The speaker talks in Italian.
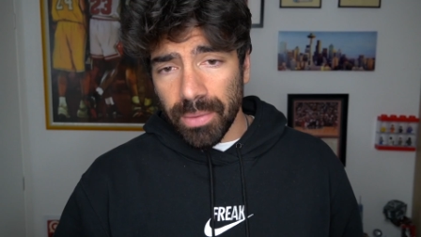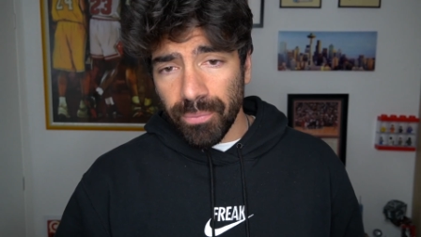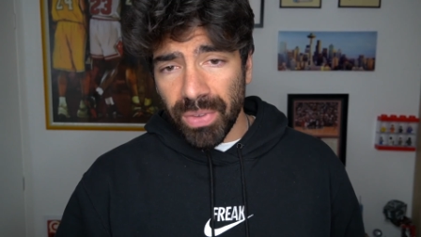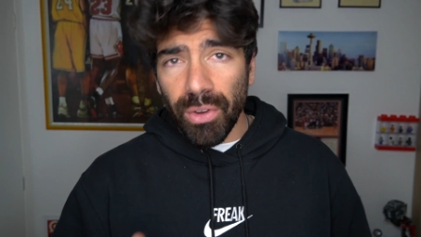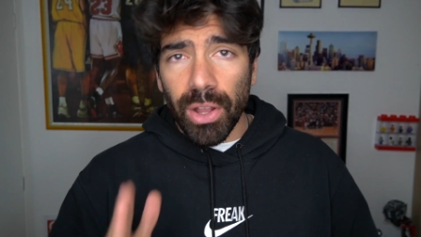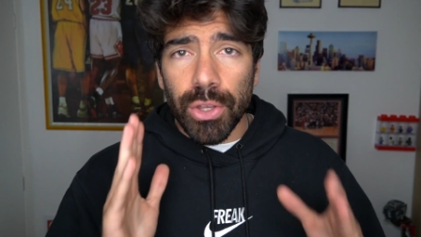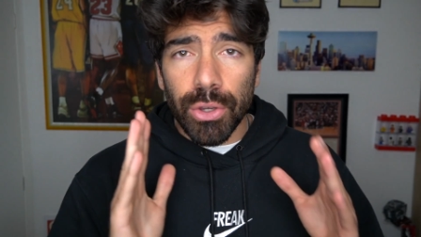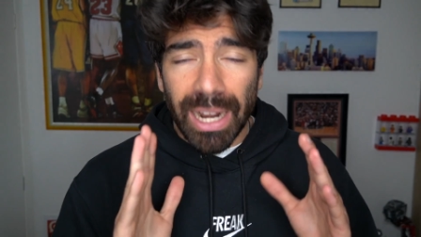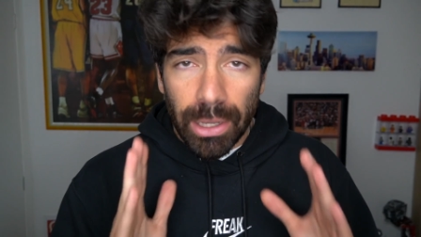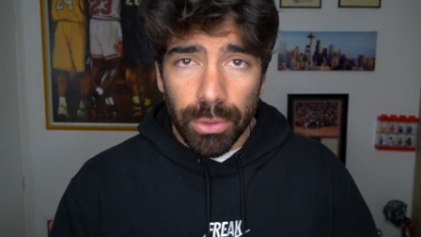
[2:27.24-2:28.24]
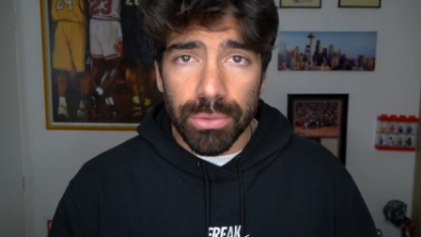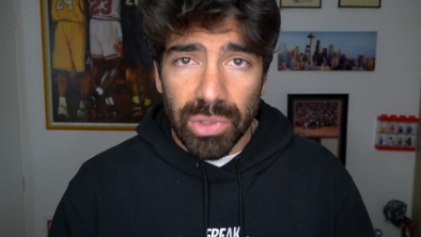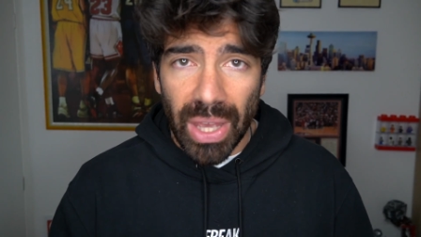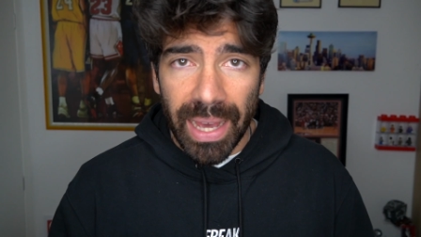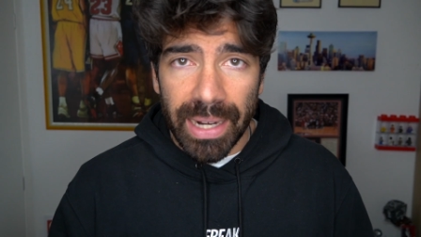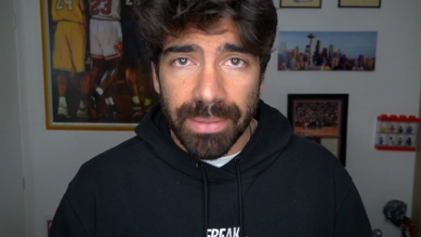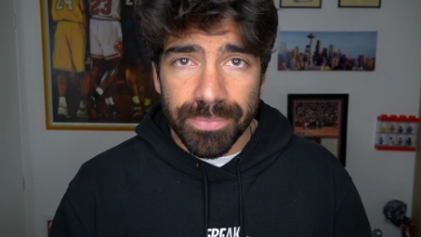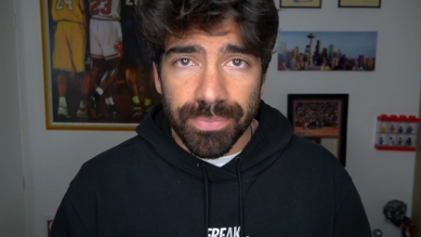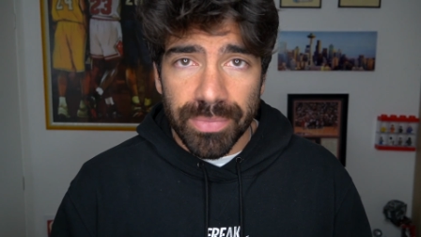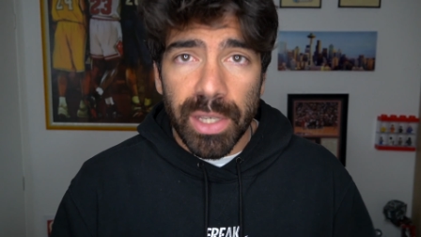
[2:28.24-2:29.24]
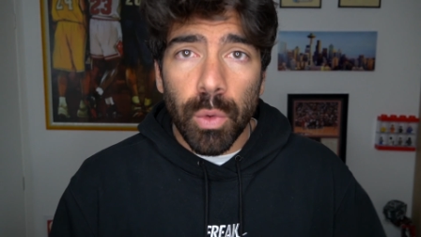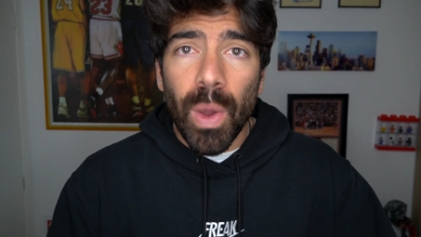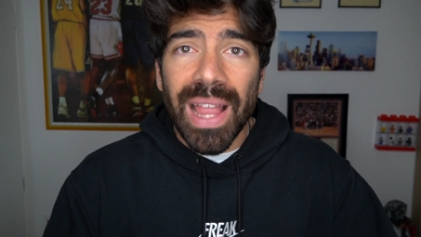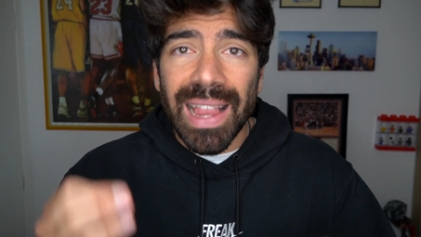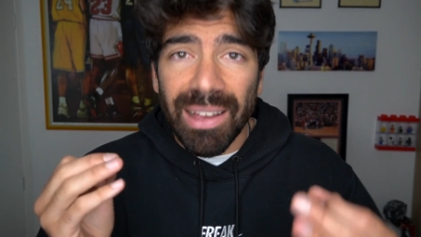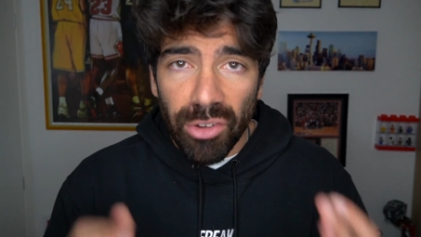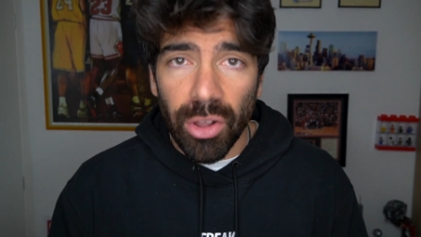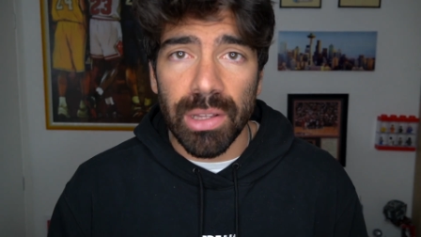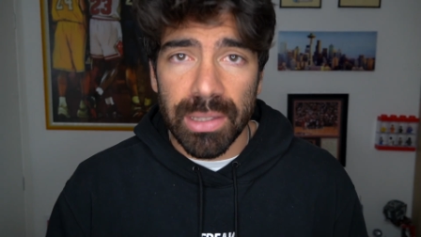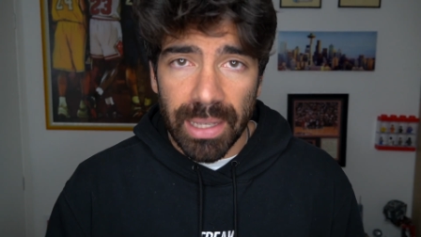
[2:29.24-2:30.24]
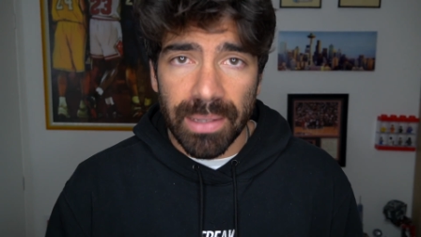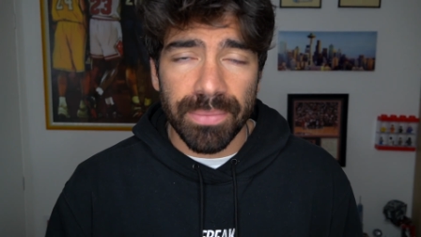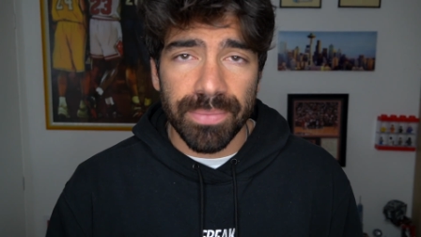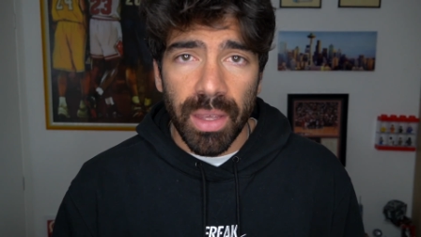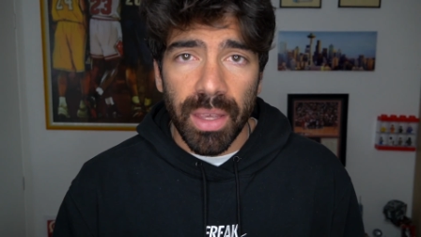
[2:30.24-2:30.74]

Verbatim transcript: Vi voglio raccontare di quella volta